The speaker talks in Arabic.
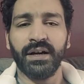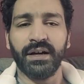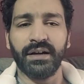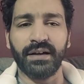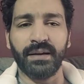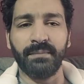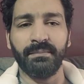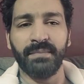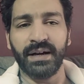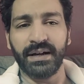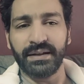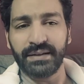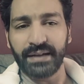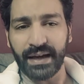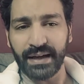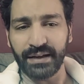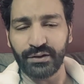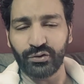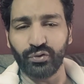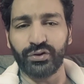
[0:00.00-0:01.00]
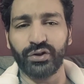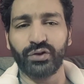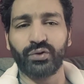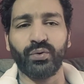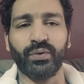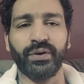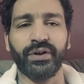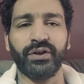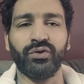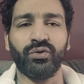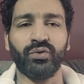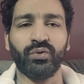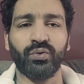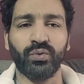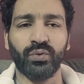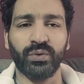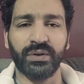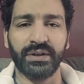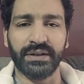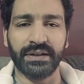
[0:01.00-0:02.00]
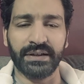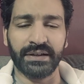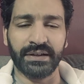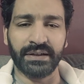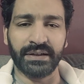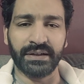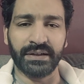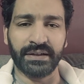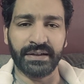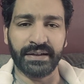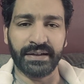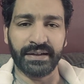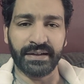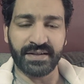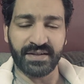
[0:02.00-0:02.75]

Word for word: لما دخلت قلت لكم انه آه،